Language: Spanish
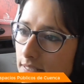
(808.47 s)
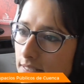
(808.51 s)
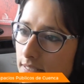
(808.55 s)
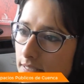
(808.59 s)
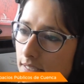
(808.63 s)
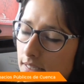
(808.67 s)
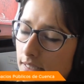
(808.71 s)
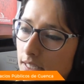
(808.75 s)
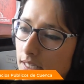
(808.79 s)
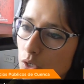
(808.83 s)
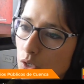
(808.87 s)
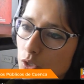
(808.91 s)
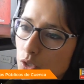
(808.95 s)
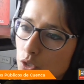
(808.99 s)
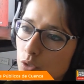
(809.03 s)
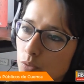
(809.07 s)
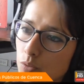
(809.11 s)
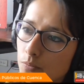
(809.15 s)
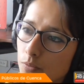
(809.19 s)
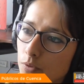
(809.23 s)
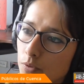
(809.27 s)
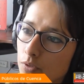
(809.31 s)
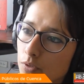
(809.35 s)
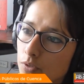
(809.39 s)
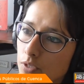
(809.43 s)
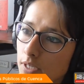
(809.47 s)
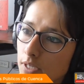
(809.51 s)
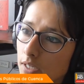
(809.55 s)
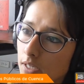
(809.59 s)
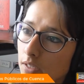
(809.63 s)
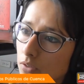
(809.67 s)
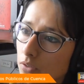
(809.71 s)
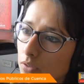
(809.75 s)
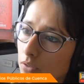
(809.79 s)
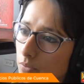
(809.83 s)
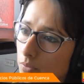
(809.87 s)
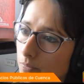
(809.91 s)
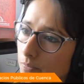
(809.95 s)
el
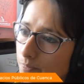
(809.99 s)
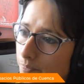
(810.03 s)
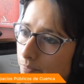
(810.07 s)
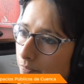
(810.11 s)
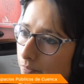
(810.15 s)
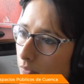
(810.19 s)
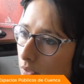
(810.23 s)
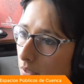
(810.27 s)
68%